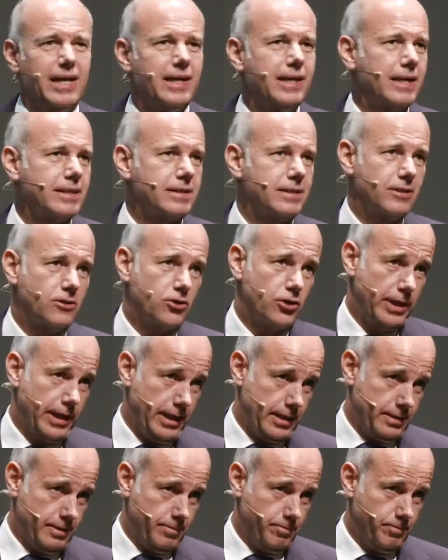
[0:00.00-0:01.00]
Das ist
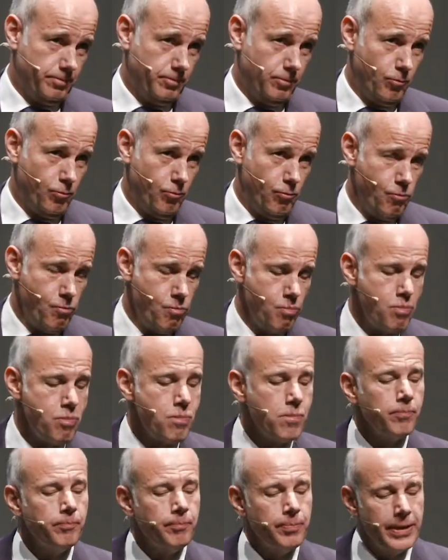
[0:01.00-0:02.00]
schlecht.
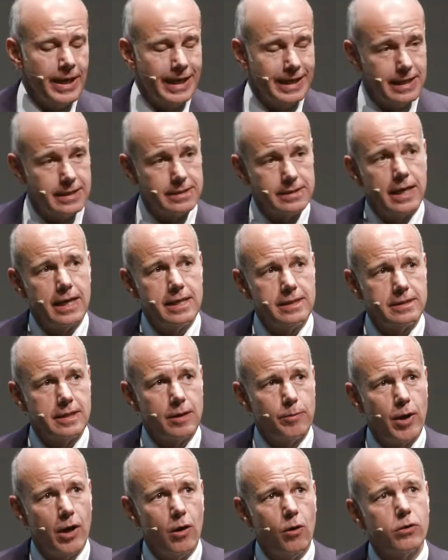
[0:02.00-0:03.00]
Das heißt
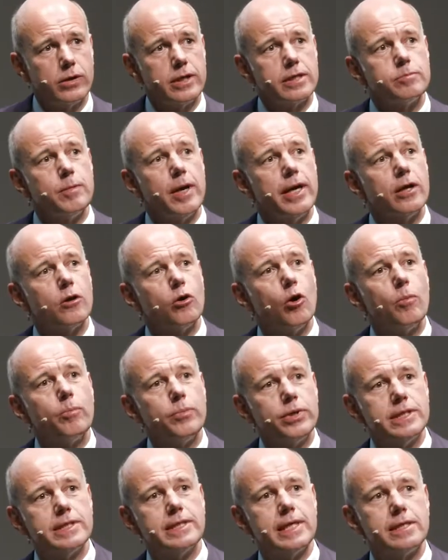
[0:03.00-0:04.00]
aber auch, dass meine
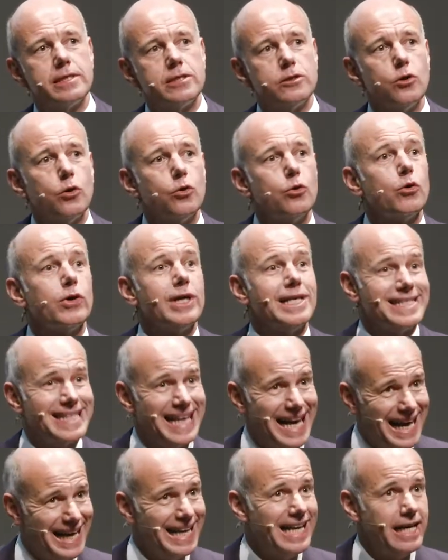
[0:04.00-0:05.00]
Kompensation nur das
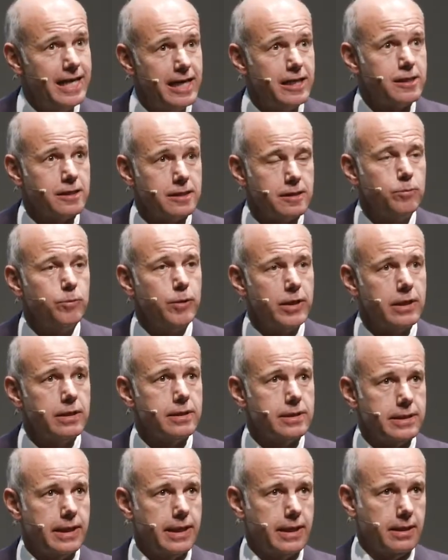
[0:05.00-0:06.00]
allerletzte
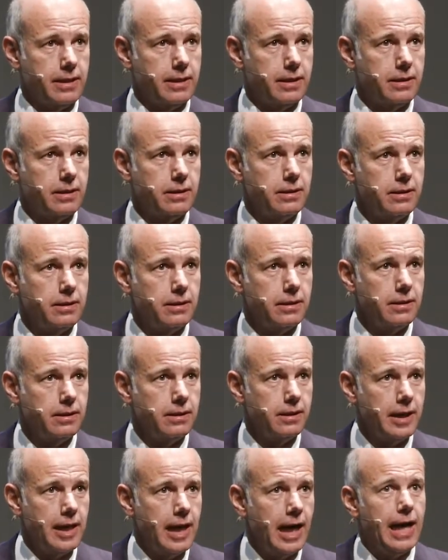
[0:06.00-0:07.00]
Mittel sein kann.
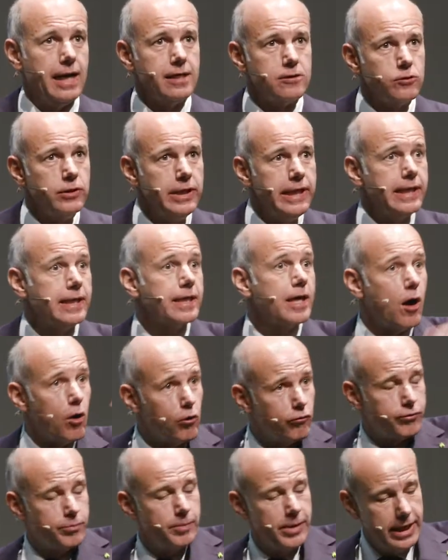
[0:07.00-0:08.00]
Also nicht
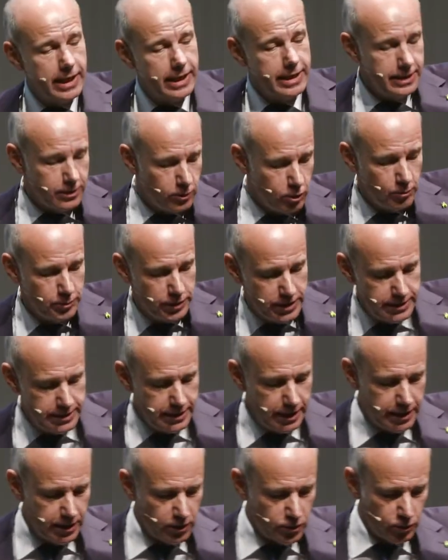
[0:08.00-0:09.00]
kauf mehr, ich
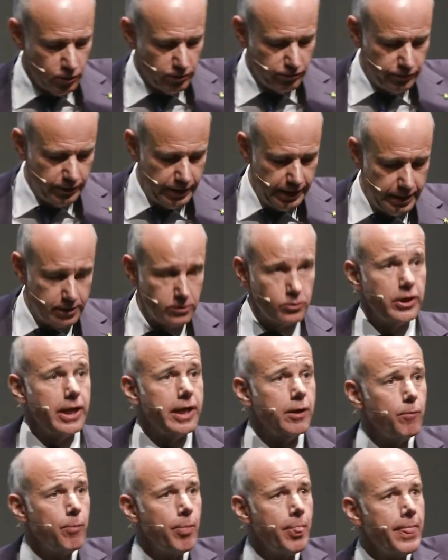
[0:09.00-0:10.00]
kompensiere ja schon für dich,
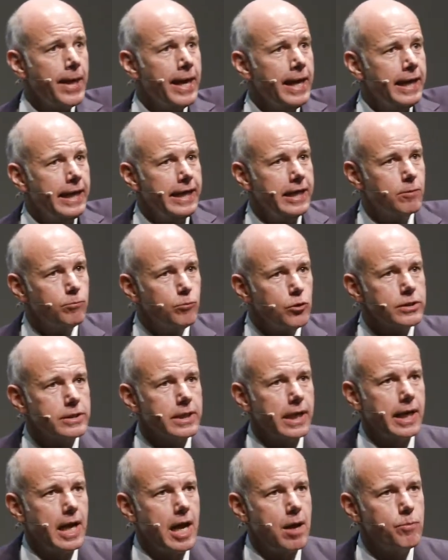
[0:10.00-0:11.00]
sondern ich muss
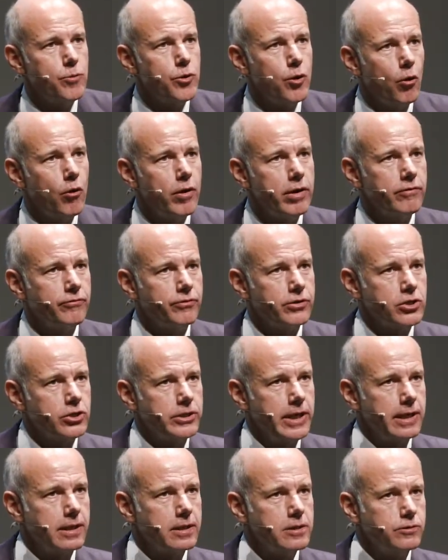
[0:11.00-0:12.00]
an einem neuen
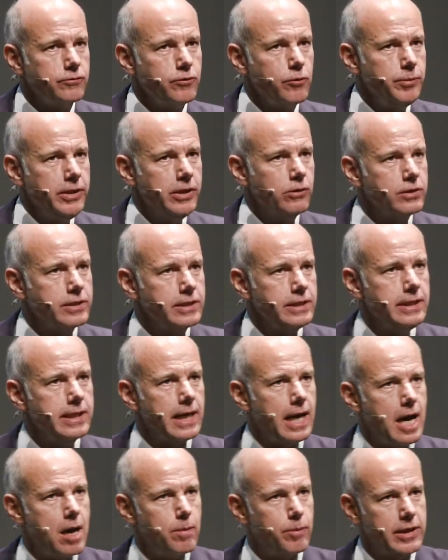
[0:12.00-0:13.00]
Verständnis für
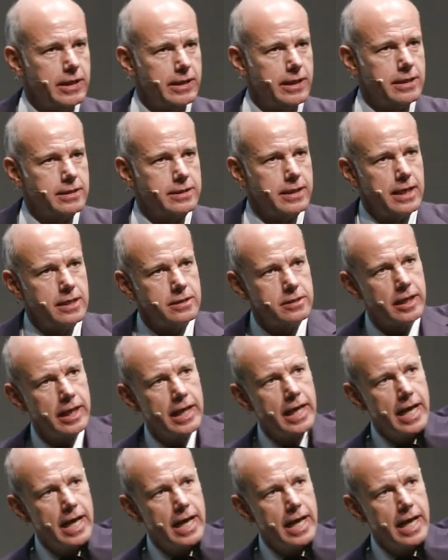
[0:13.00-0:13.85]
Biozide arbeiten. Das heißt,